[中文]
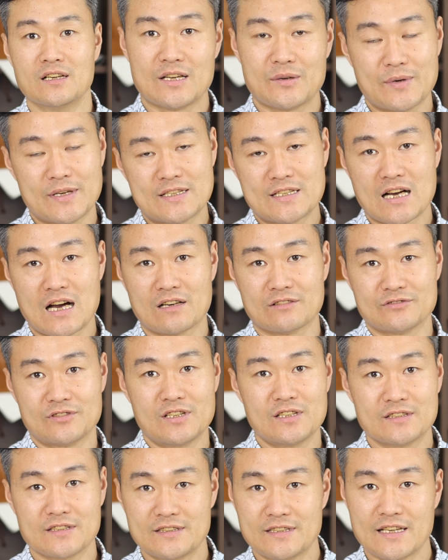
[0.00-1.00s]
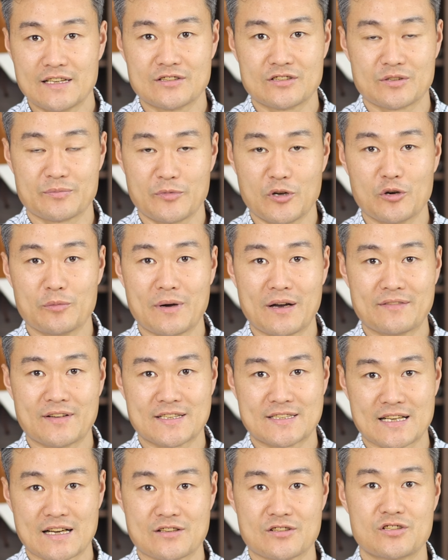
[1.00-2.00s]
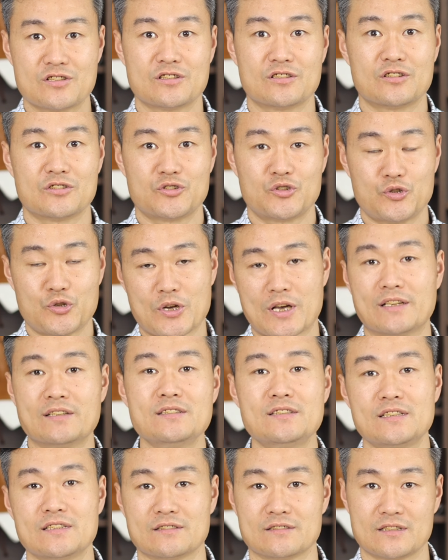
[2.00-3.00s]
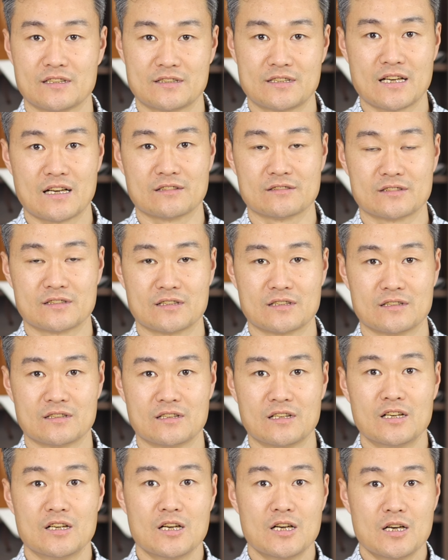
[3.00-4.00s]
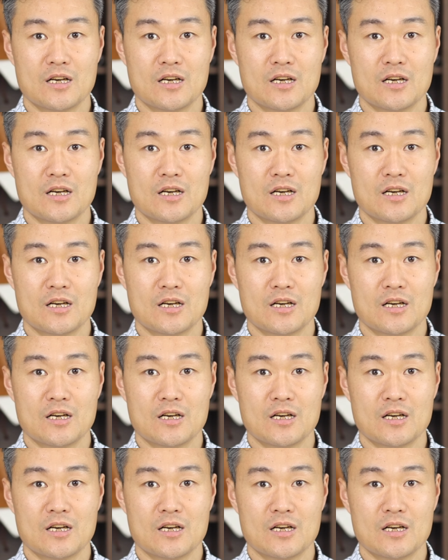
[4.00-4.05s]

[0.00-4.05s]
因为场地的限制，没有办法展示全景的这样的